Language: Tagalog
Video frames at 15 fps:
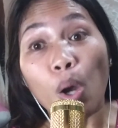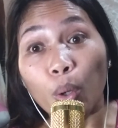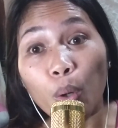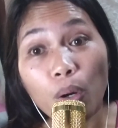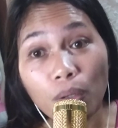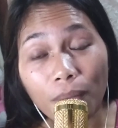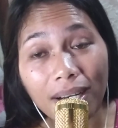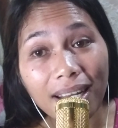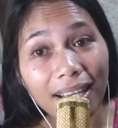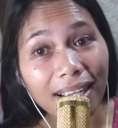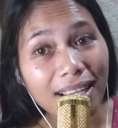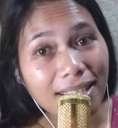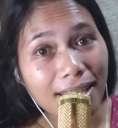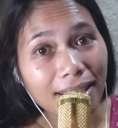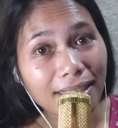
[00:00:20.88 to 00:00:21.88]
Kung wala
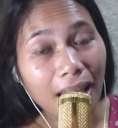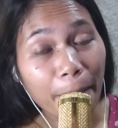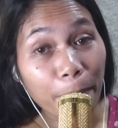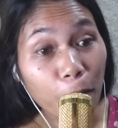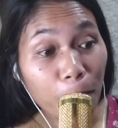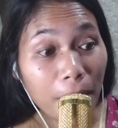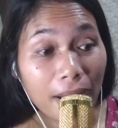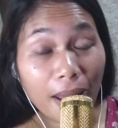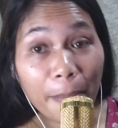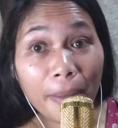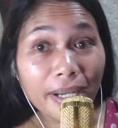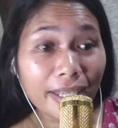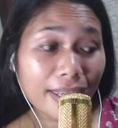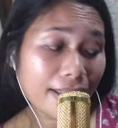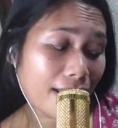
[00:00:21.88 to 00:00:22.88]
ka sa tapok,
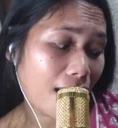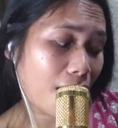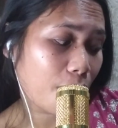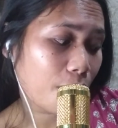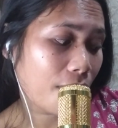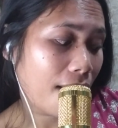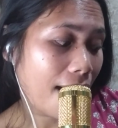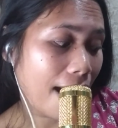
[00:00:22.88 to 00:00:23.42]
malamang ikaw